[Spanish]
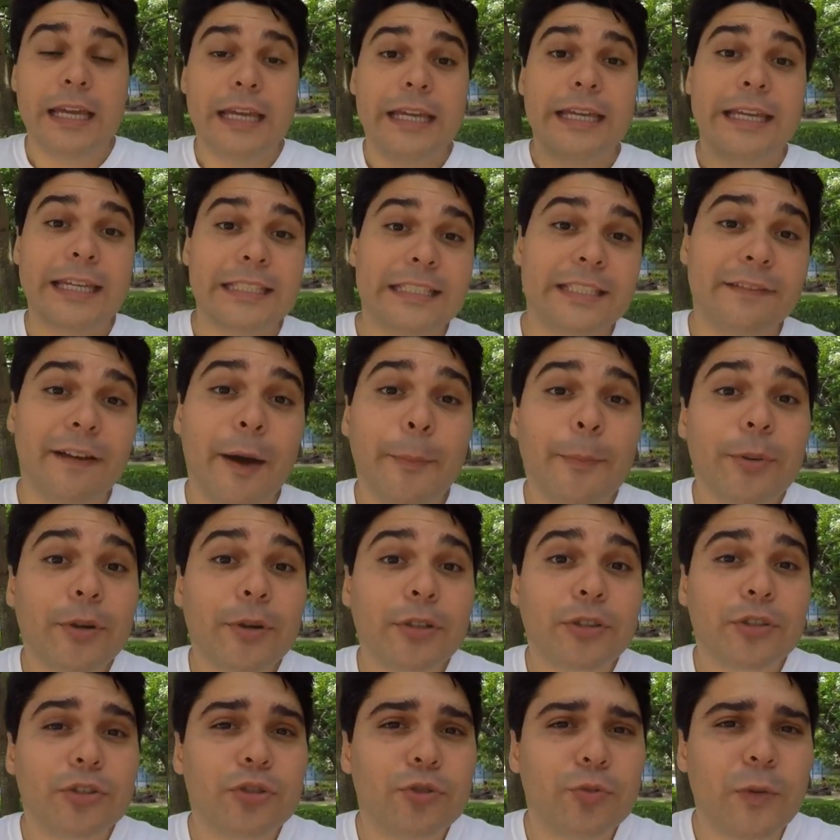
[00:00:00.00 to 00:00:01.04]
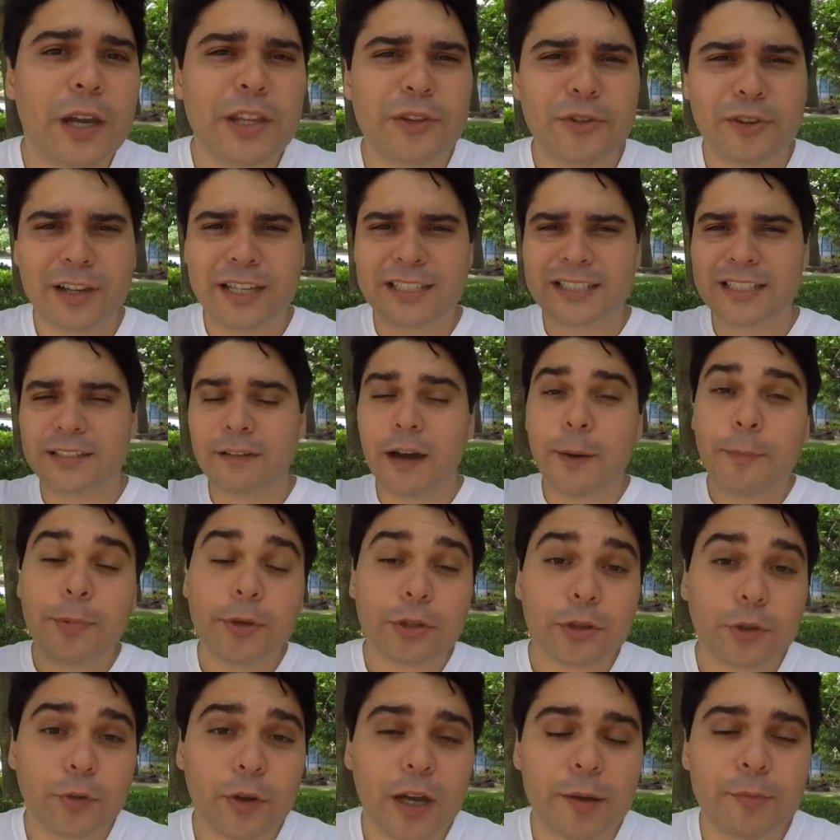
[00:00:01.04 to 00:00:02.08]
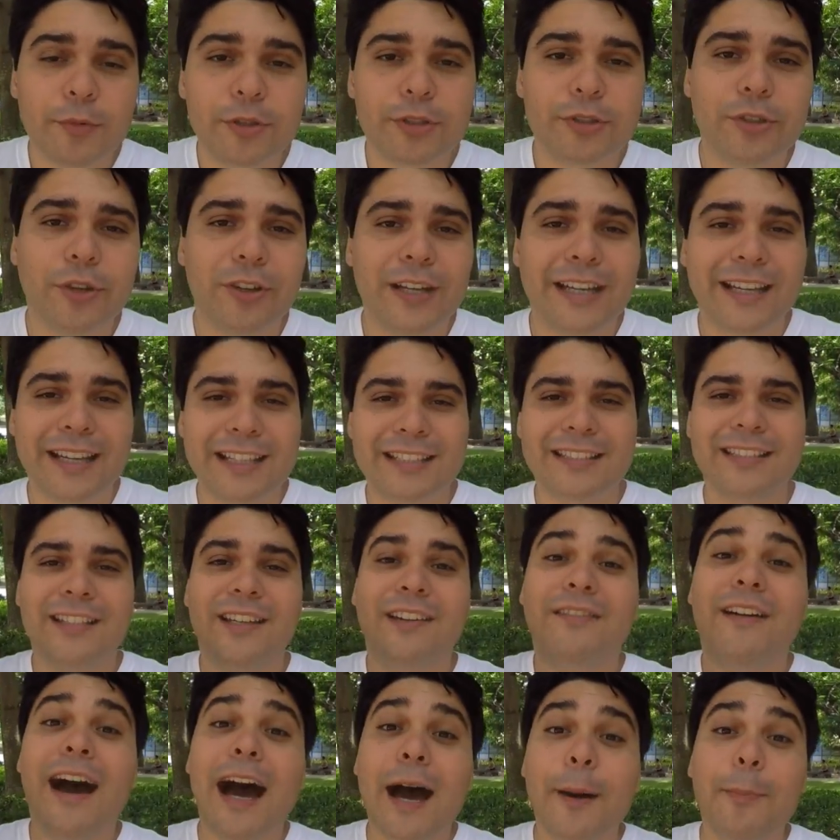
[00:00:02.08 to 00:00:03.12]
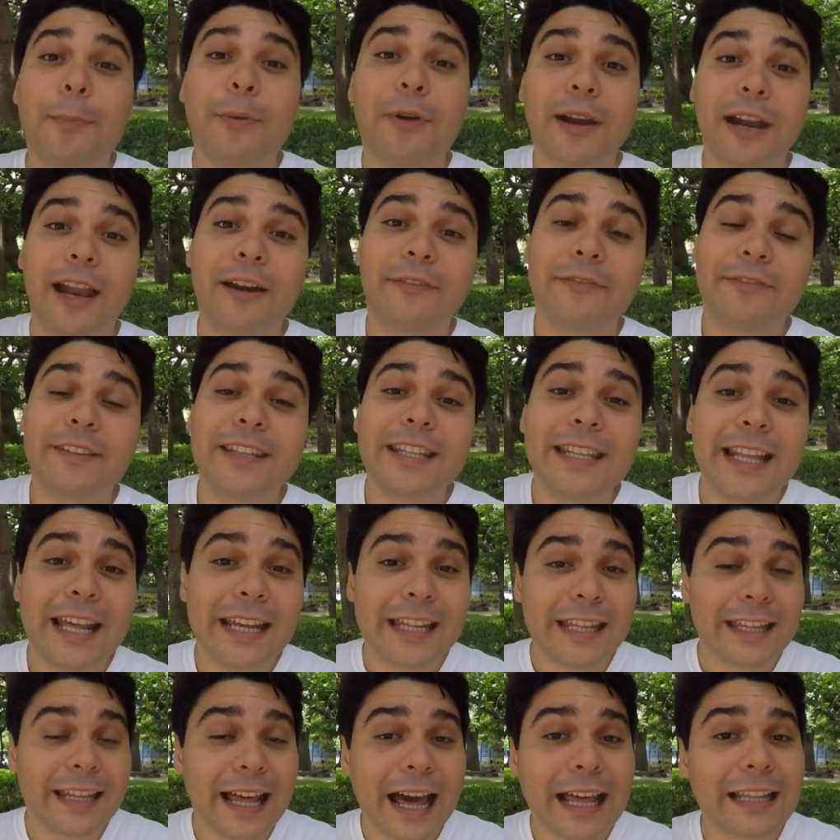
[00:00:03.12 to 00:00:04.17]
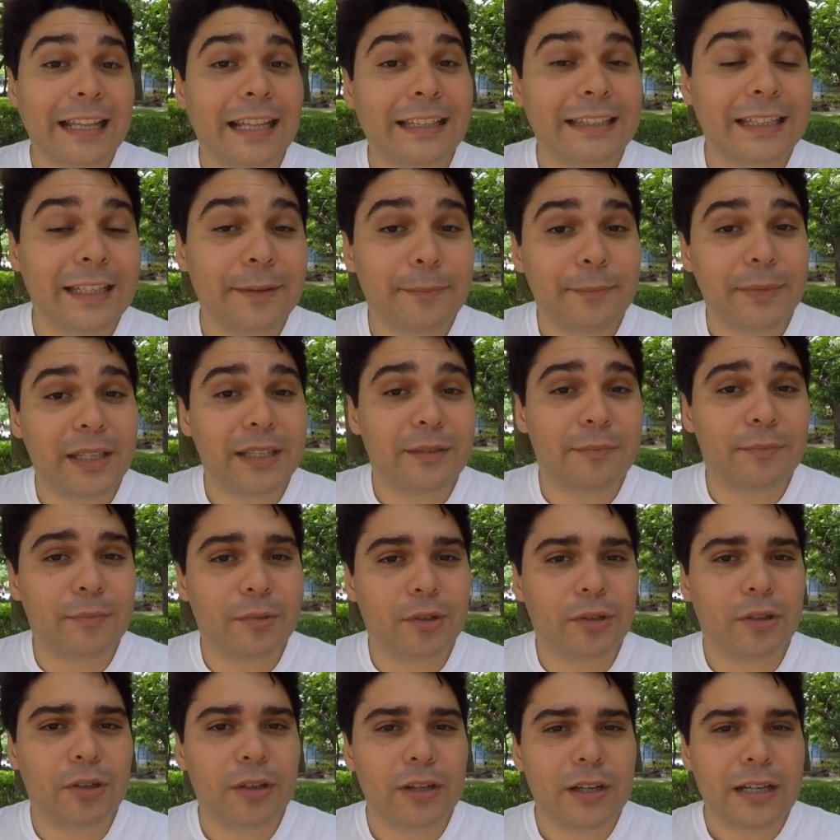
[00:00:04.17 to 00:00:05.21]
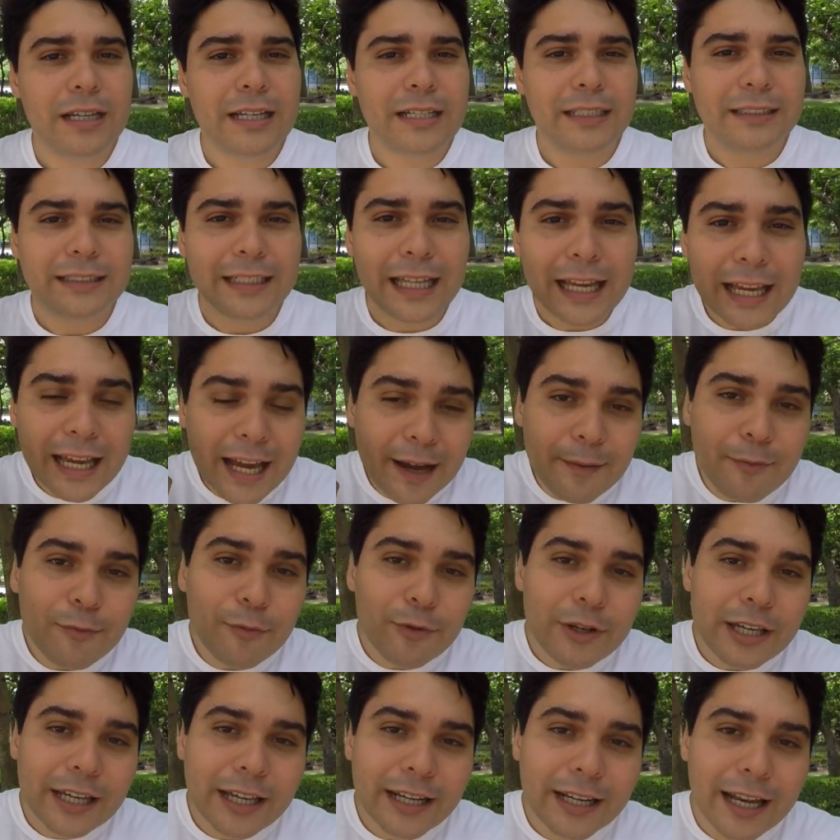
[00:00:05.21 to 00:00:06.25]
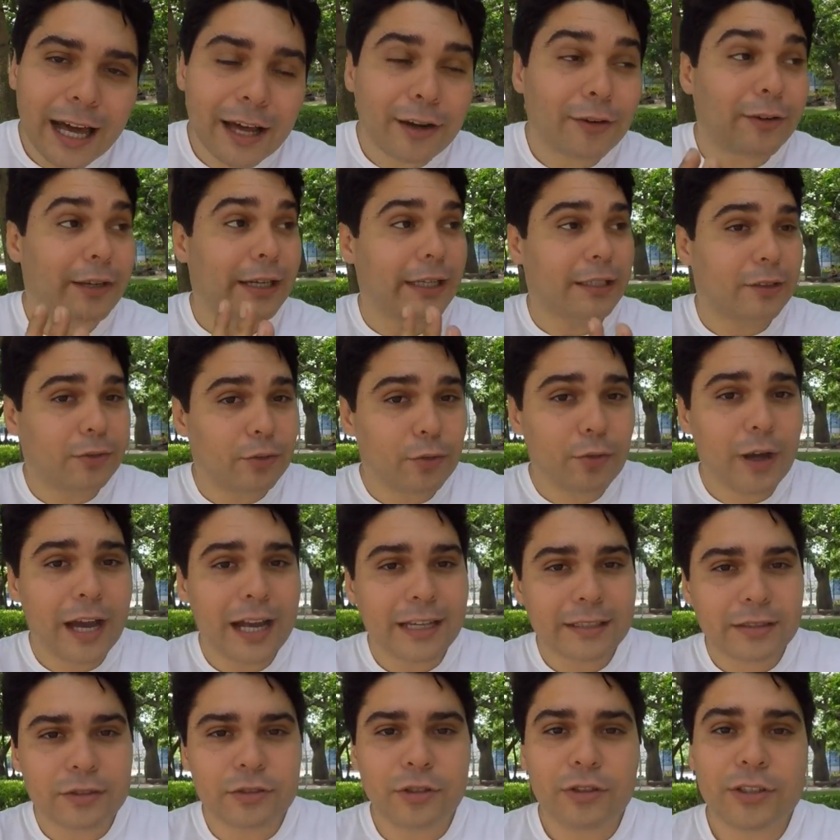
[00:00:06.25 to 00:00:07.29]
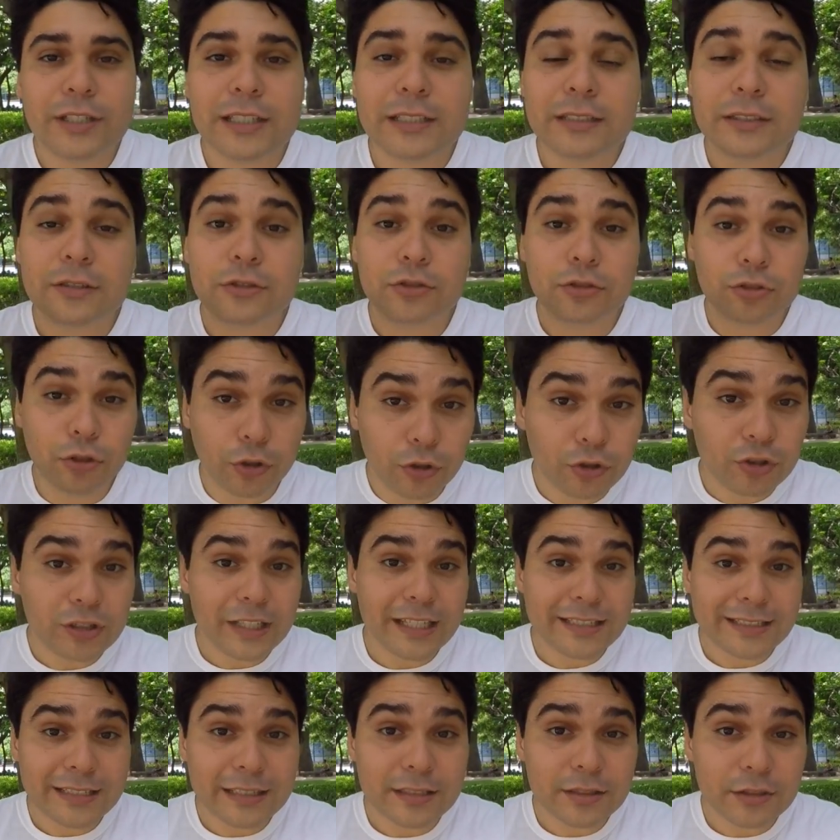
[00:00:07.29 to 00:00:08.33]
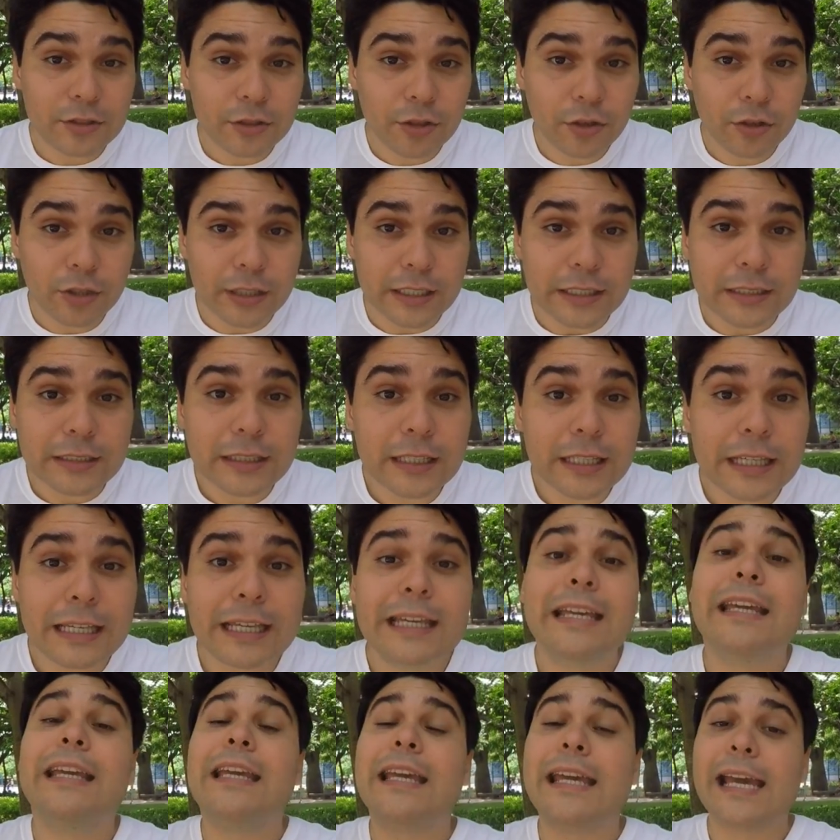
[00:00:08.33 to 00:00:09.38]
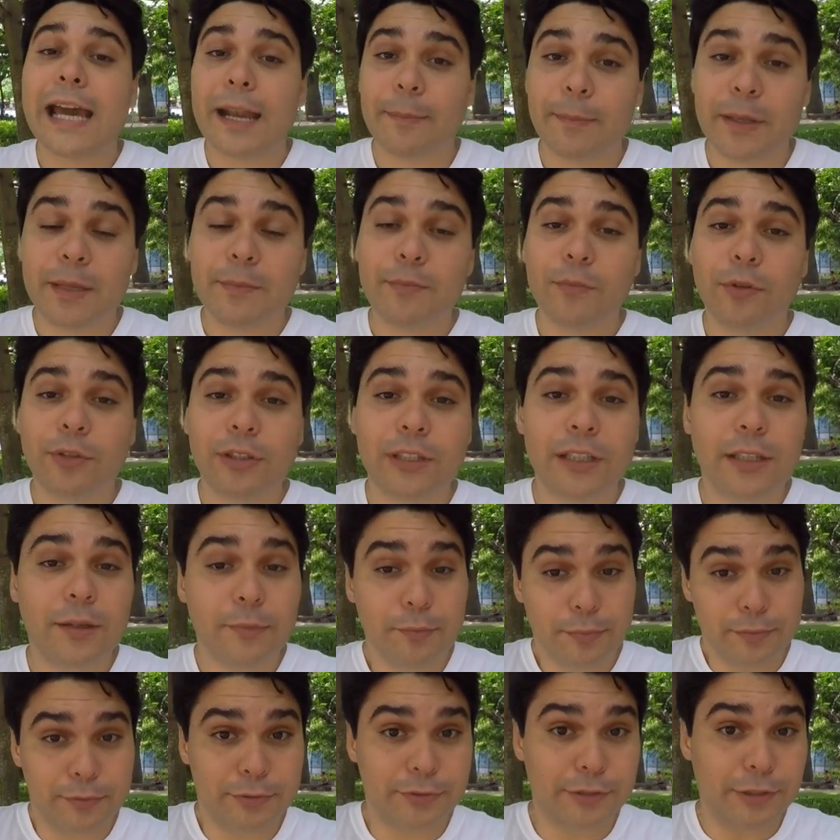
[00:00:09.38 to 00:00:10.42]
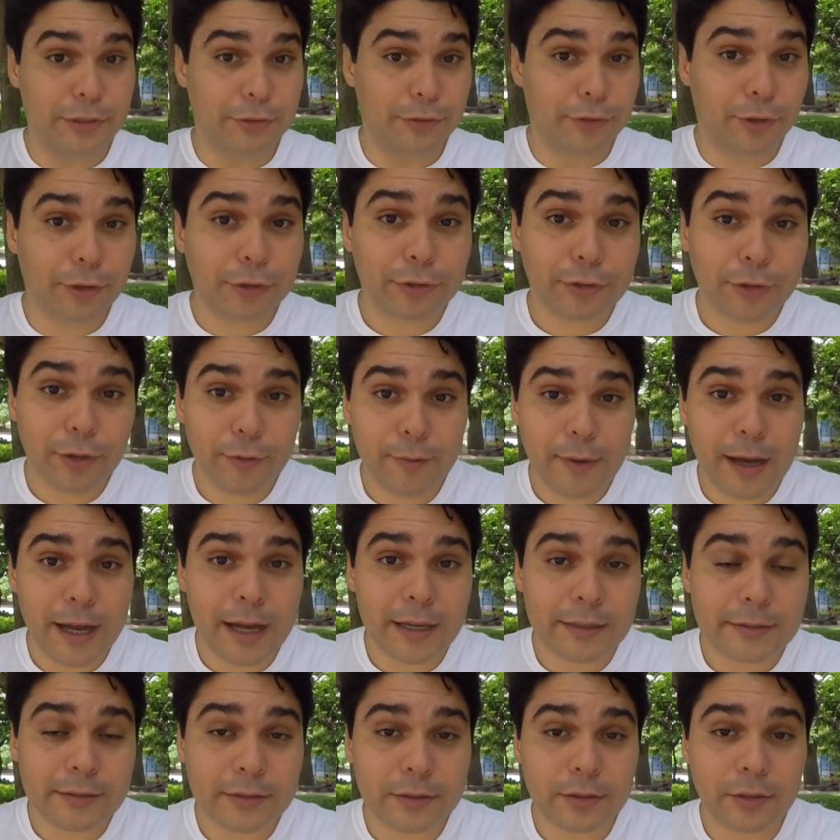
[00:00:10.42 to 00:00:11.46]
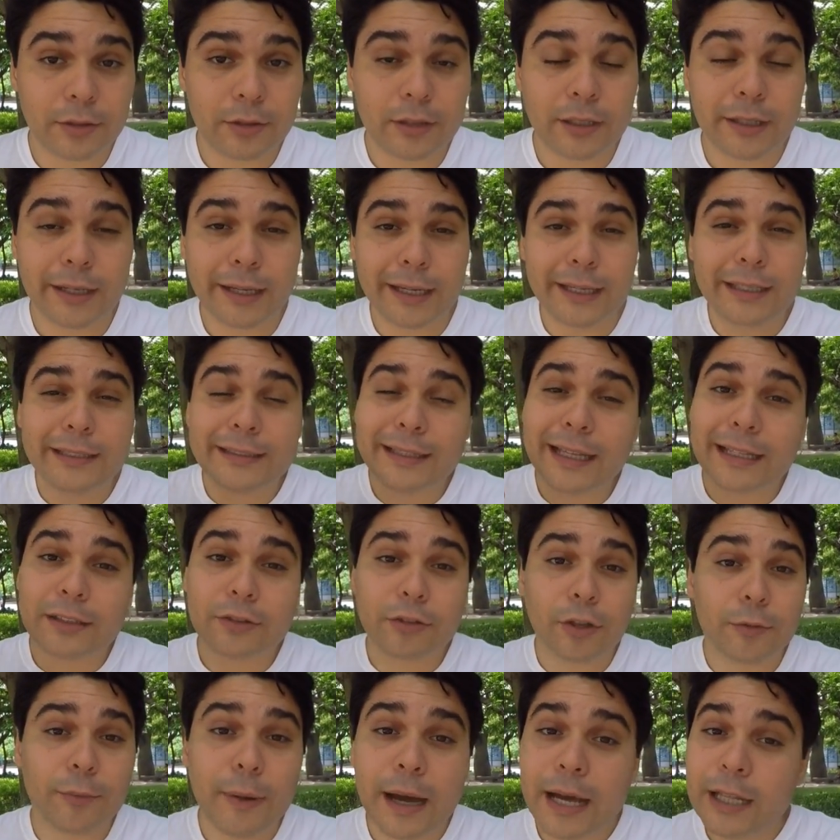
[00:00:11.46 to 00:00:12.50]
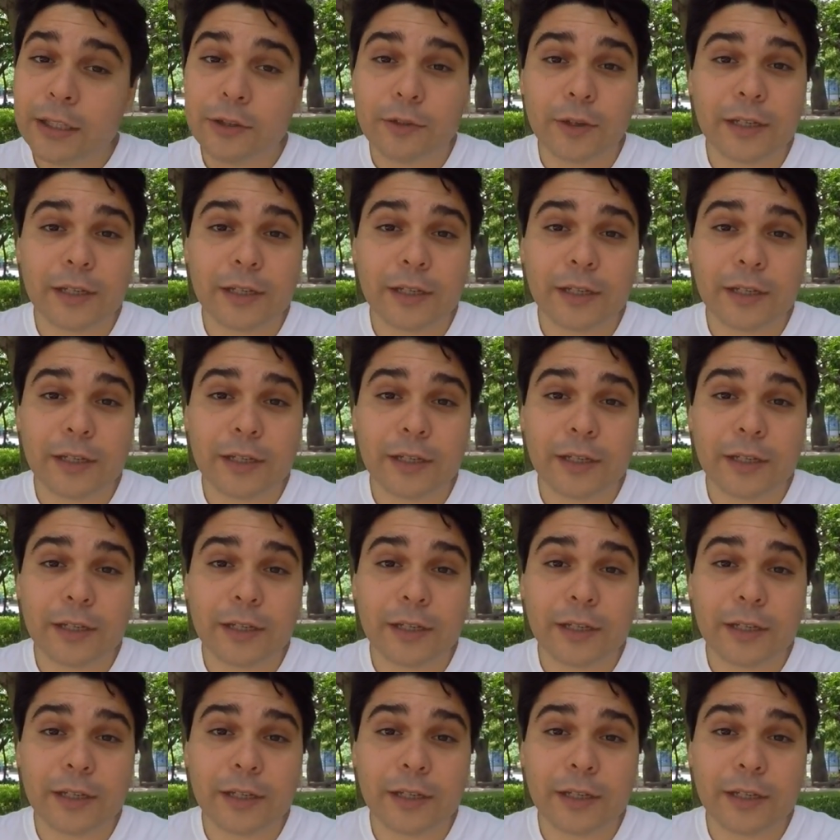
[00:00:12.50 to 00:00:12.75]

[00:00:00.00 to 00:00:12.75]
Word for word: Y que si vas por tus sueños, que si vas por tus emociones, que si vas por la fidelidad a ti mismo, tengas muy claro que tus acciones son decisiones y que al mismo tiempo si no tomas acción estás tomando